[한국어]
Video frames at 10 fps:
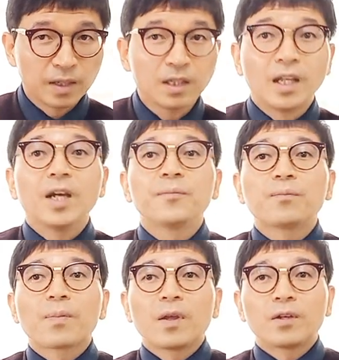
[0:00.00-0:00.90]
이때
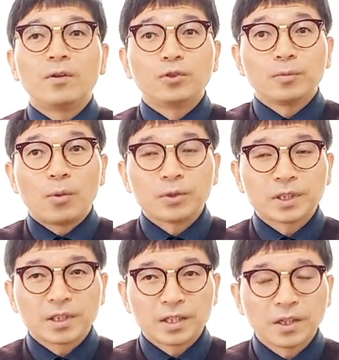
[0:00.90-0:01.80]
경주
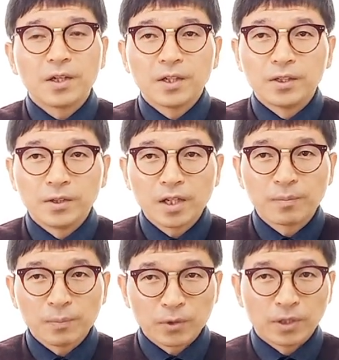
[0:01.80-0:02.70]
포석정에서
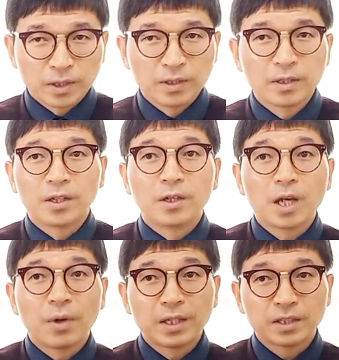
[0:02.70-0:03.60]
연애를 베푸고 있던
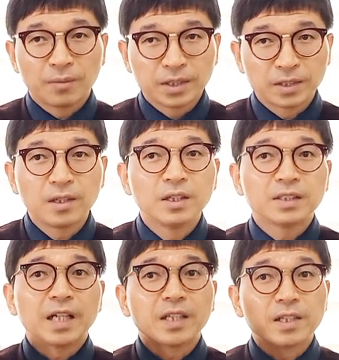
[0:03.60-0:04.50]
경혜왕을 잡아서
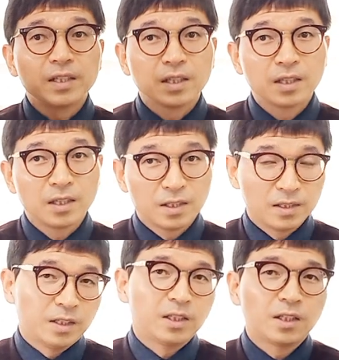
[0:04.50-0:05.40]
자살을
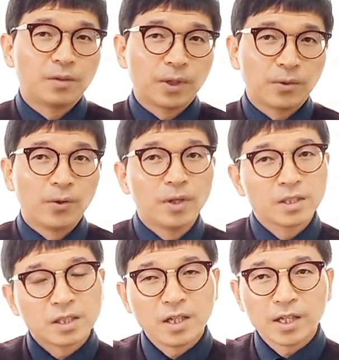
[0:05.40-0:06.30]
시켜버리고
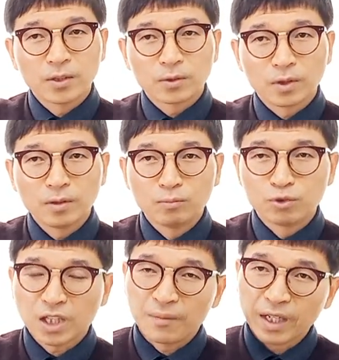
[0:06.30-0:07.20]
신라의 귀족들은
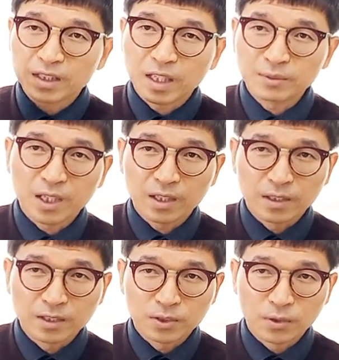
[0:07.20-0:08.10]
무참하게 참살해야
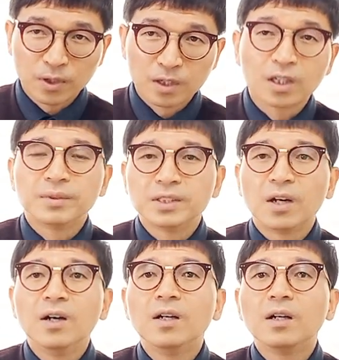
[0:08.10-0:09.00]
되는 것이죠.
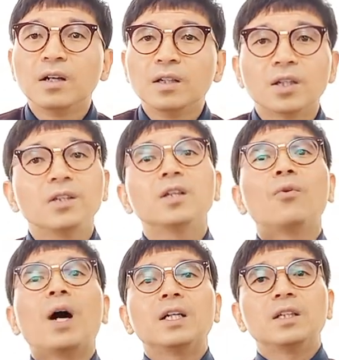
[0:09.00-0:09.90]
그러면서
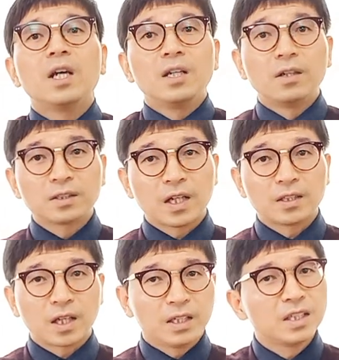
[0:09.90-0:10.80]
천년왕
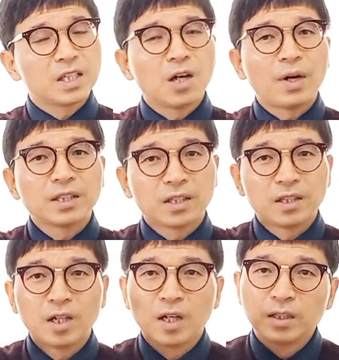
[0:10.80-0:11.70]
역사를 자란 이 신라
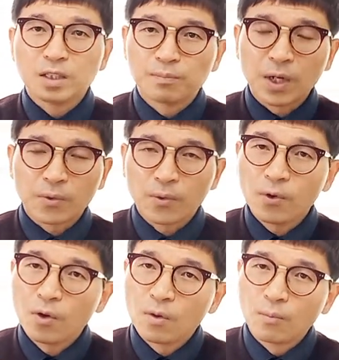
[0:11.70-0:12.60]
왕실을
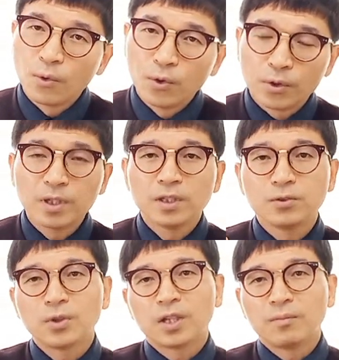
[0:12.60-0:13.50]
짓밟고 모욕을
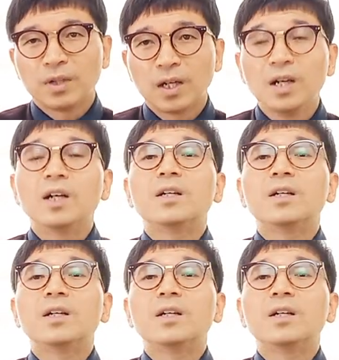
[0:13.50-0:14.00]
주게 됩니다.